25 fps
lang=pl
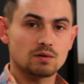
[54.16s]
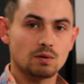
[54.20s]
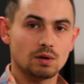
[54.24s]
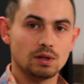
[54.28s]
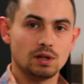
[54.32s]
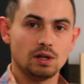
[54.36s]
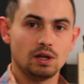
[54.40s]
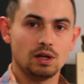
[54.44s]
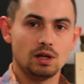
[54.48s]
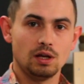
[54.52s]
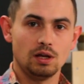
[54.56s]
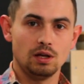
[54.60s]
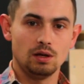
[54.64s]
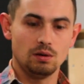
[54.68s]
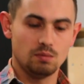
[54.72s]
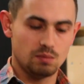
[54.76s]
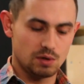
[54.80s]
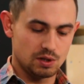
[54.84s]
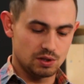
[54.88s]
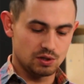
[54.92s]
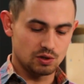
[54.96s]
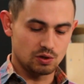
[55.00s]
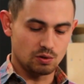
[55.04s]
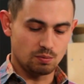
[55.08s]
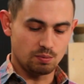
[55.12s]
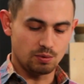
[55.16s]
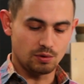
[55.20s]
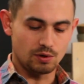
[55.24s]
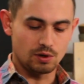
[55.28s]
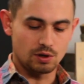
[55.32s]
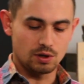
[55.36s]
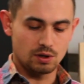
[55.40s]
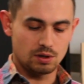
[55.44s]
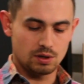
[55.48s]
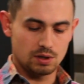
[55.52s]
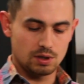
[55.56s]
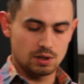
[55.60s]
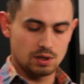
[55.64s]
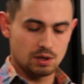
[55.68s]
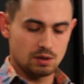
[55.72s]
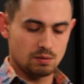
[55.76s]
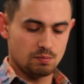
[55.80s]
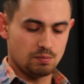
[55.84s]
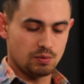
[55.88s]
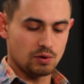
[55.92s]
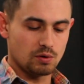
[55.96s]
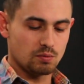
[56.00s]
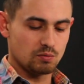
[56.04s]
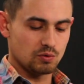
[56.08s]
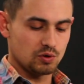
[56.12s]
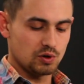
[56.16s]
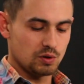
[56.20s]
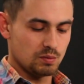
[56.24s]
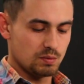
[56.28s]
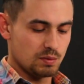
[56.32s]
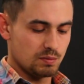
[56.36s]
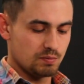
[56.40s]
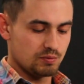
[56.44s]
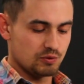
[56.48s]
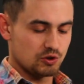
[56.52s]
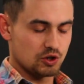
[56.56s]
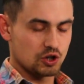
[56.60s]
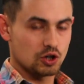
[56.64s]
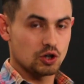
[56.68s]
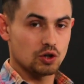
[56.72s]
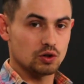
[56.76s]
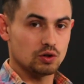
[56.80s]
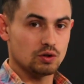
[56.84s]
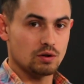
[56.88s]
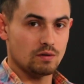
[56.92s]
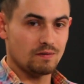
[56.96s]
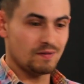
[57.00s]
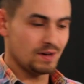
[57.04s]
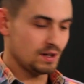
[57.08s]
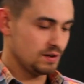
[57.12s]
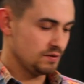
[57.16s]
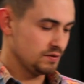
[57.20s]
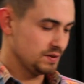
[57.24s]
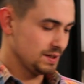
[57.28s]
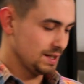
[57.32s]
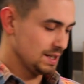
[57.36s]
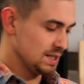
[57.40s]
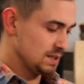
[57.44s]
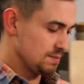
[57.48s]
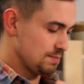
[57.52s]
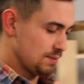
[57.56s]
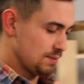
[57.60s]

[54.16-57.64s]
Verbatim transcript: składniki, będzie to por. E, por musimy przygotować w ten